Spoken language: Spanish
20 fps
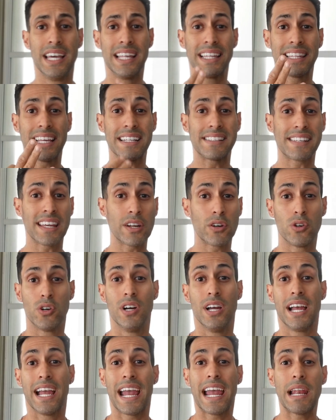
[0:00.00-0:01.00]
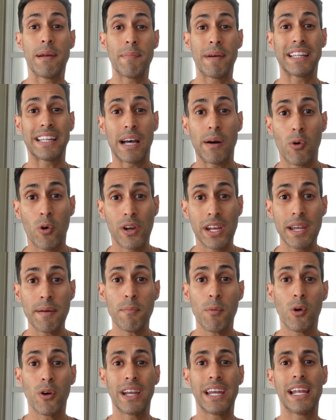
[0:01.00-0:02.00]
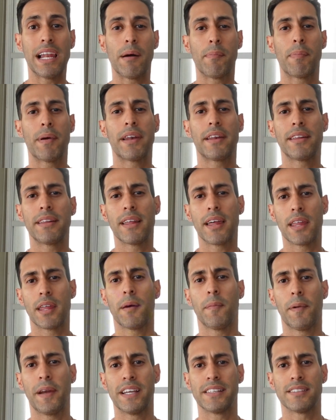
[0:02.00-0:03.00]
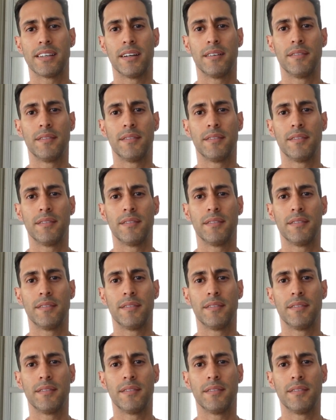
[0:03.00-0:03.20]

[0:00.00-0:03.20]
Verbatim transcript: Tercero, el metabolismo y la pérdida de peso.